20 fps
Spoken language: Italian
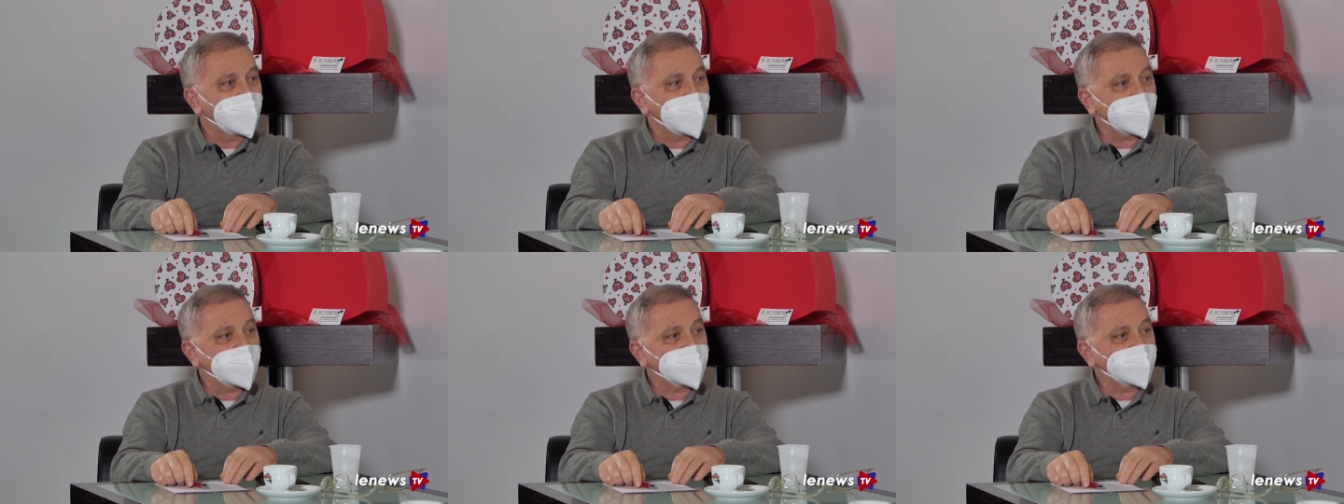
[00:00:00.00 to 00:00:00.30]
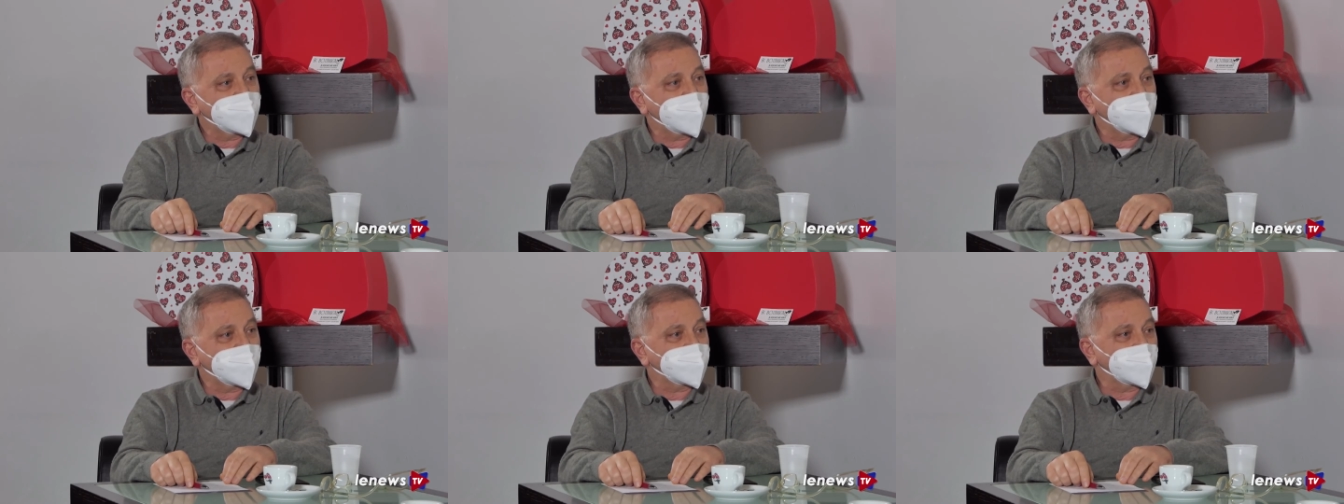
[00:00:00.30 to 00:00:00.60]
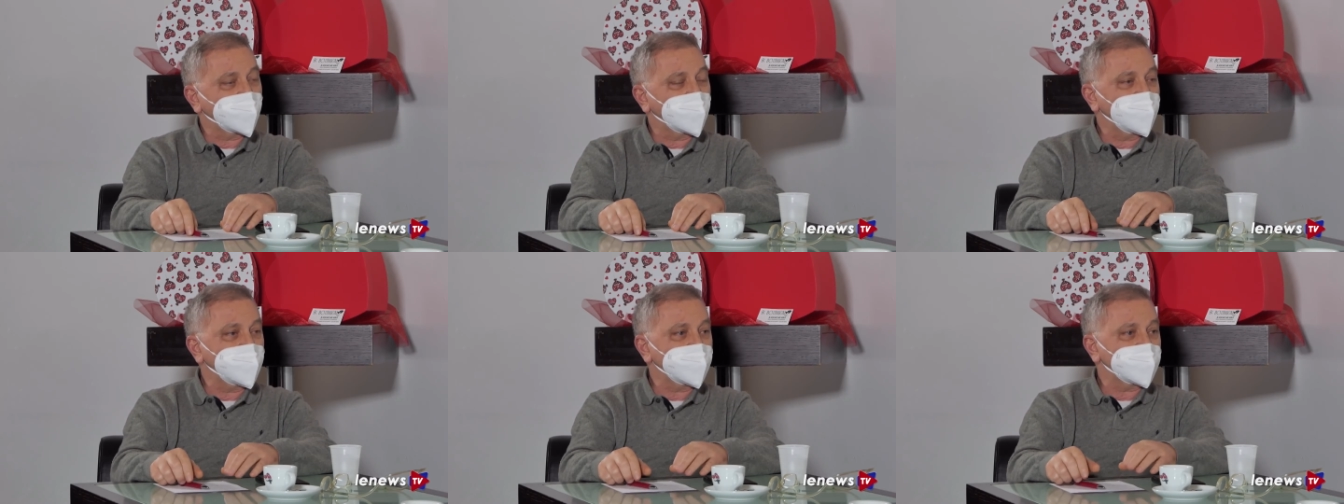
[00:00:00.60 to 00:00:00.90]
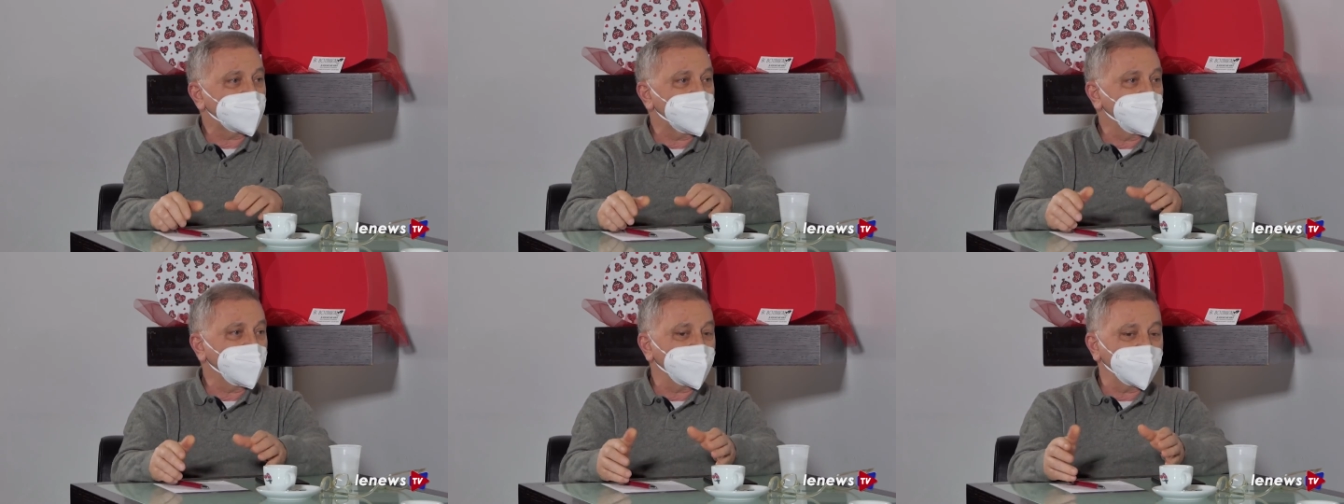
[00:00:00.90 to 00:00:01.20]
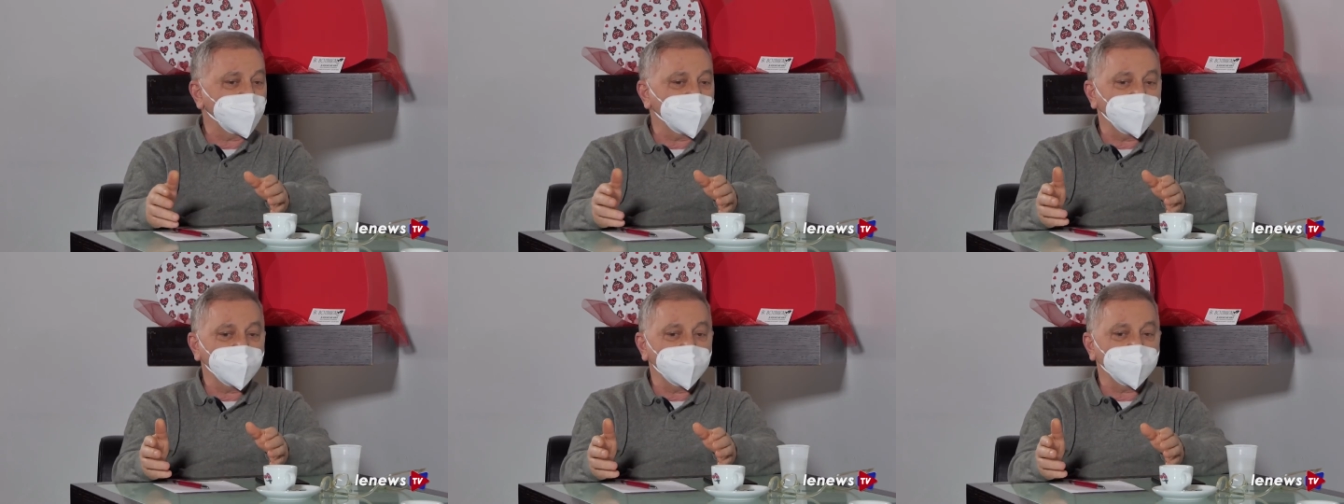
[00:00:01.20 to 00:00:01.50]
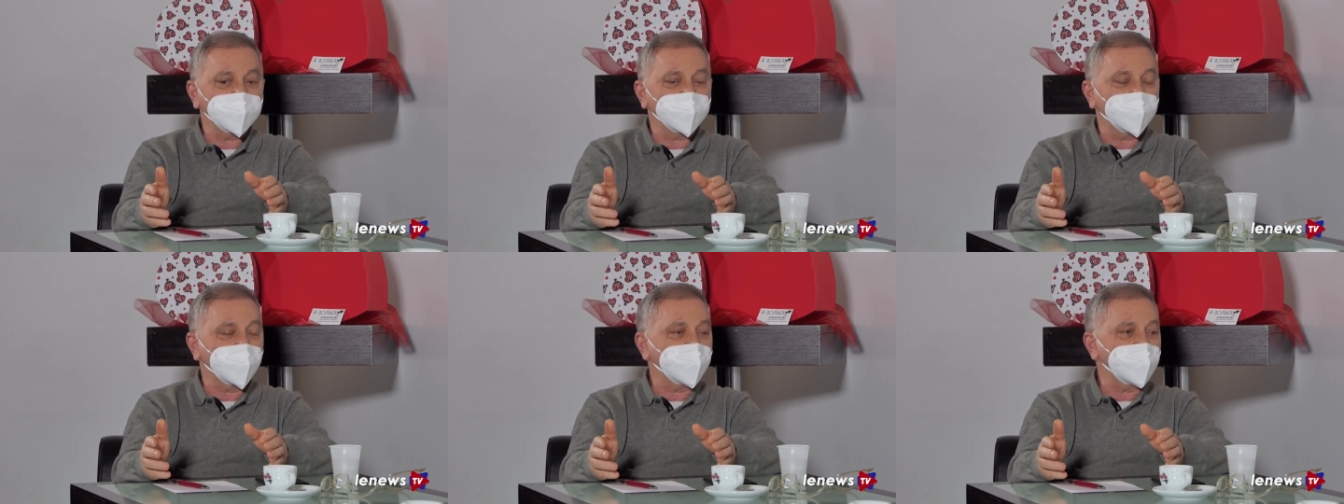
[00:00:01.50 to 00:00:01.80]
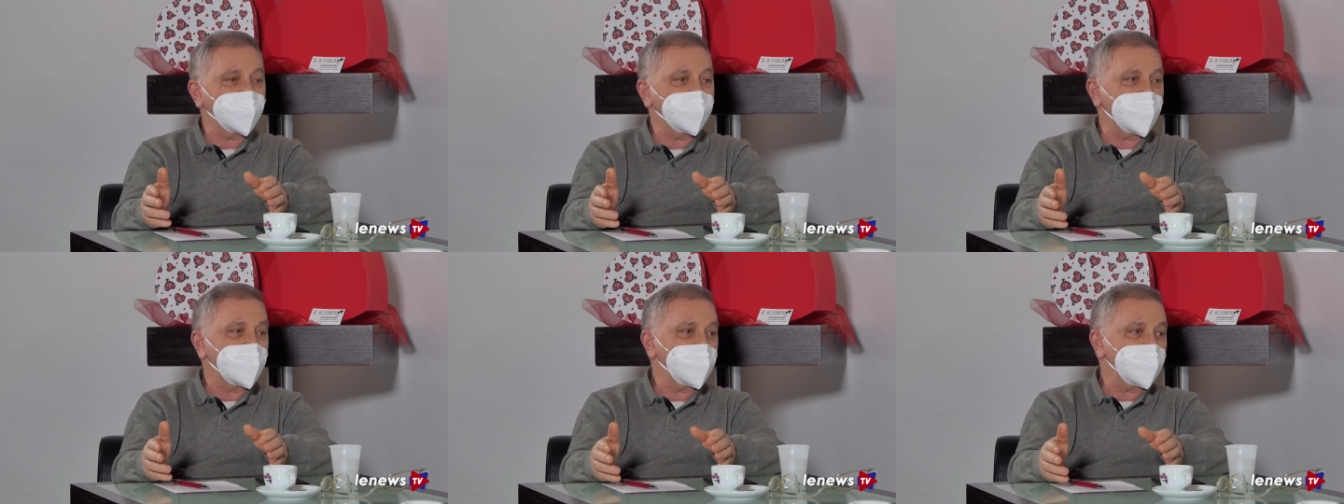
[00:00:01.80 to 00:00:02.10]
ha dato lezione di
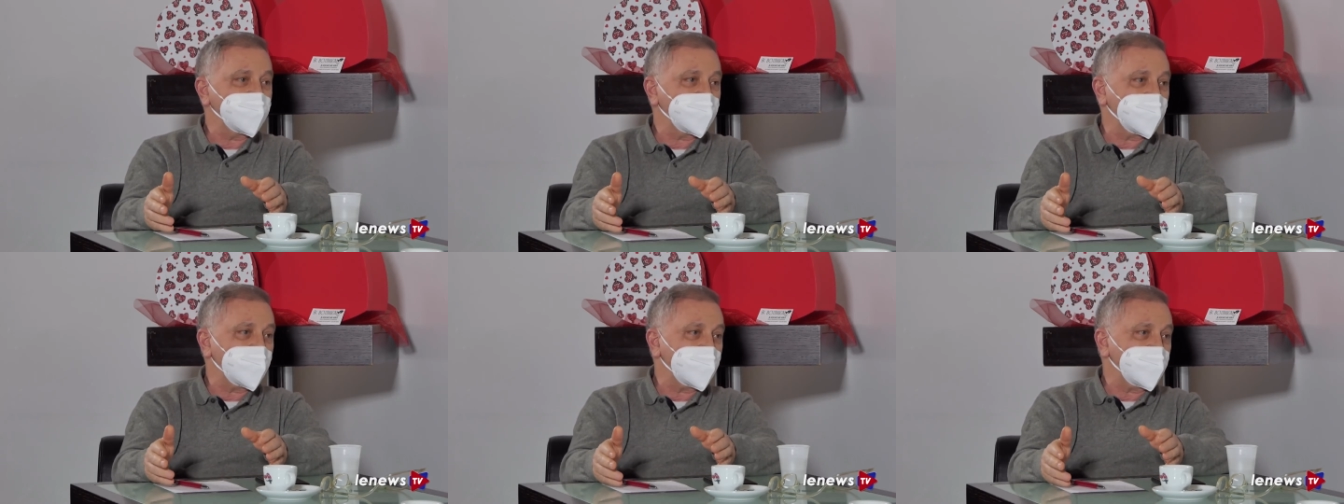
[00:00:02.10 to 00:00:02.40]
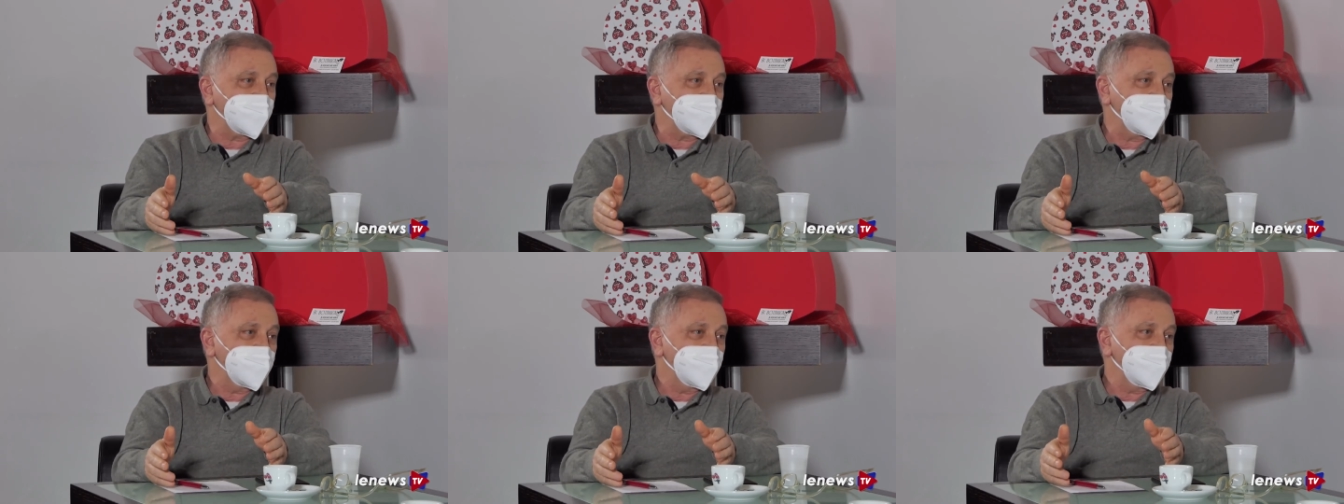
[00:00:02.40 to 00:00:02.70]
solidarietà